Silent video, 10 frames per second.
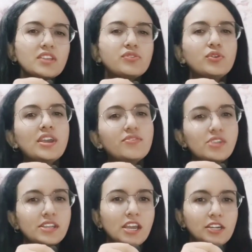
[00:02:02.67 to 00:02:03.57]
थ्री
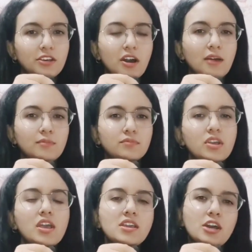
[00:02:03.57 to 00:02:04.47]
हंड्रेड के अंडर हम
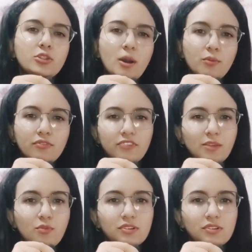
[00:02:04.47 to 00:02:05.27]
या तो आपको फ्री